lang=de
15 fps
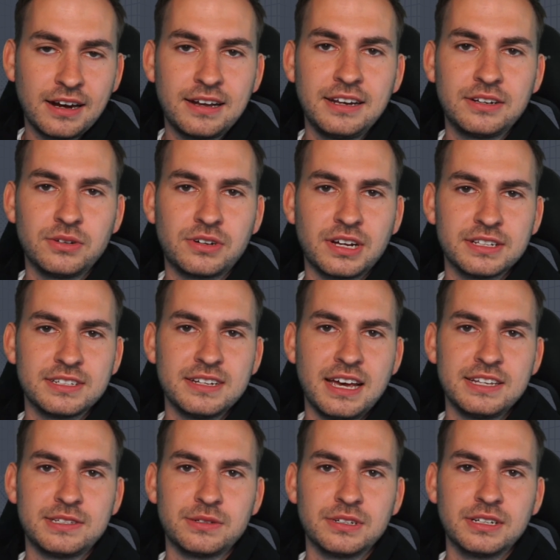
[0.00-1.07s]
Klingt doch ganz
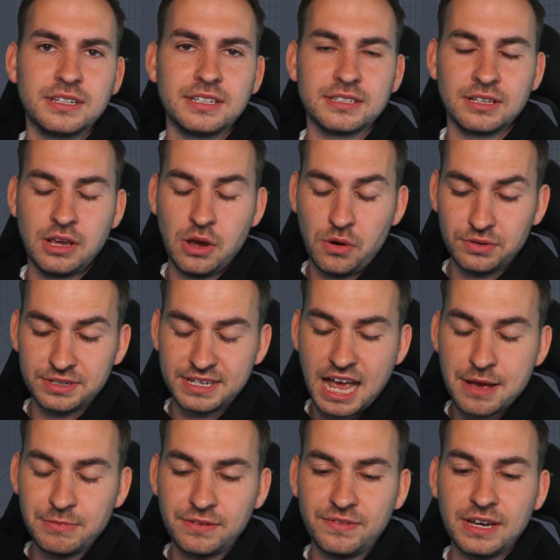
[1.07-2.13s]
nice, oder nicht? Und
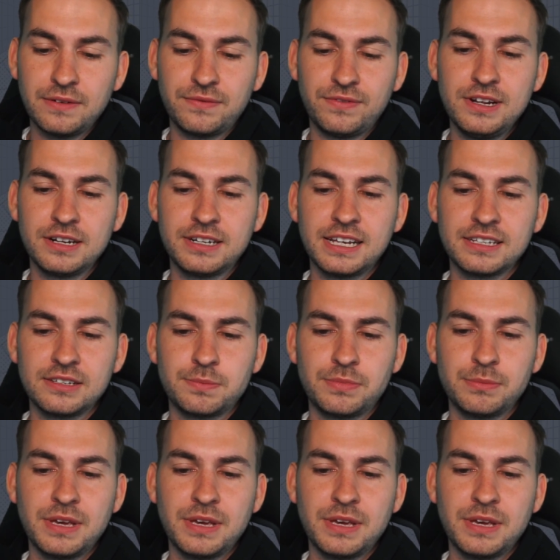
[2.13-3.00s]
damit werden viele, denke ich,